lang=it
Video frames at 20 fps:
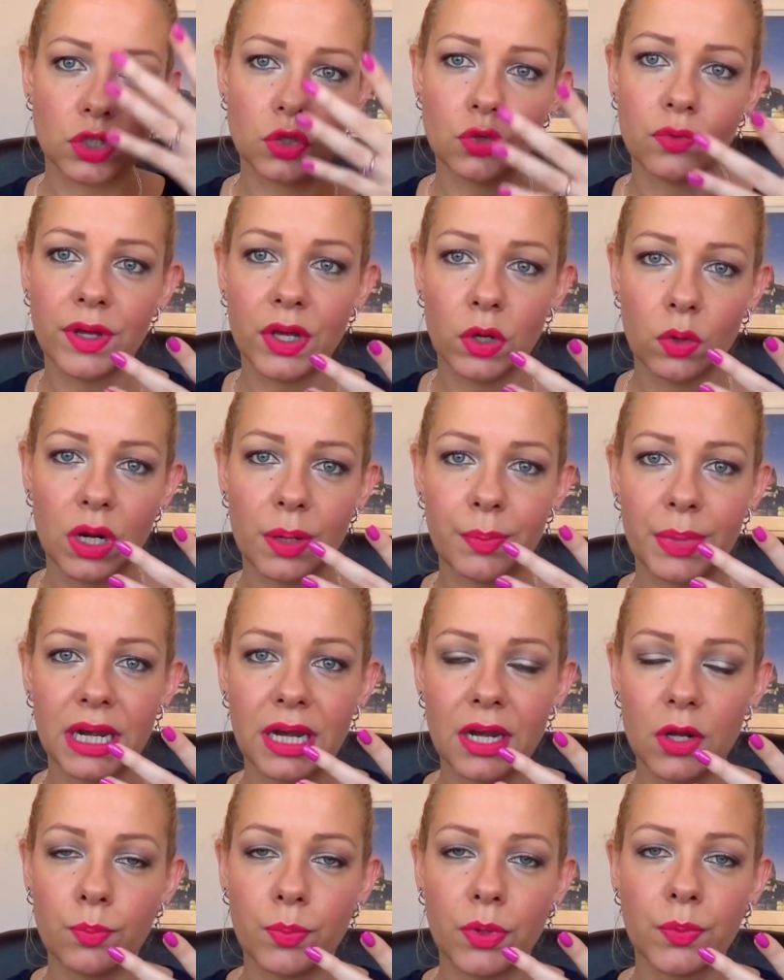dove ho la
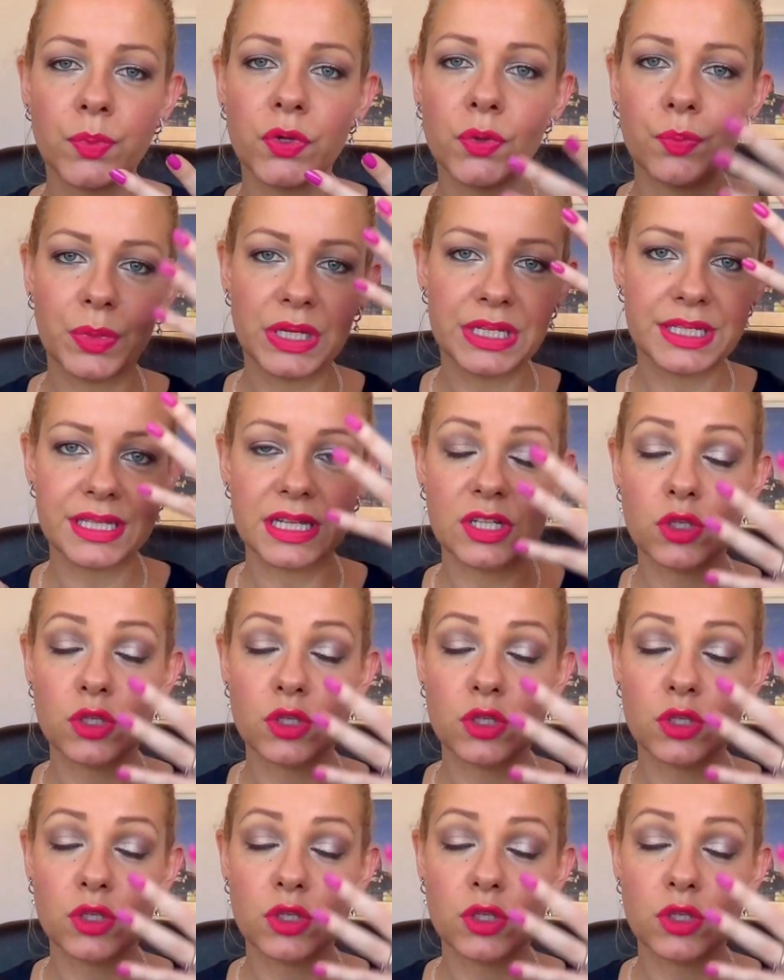pelle un po' più mista,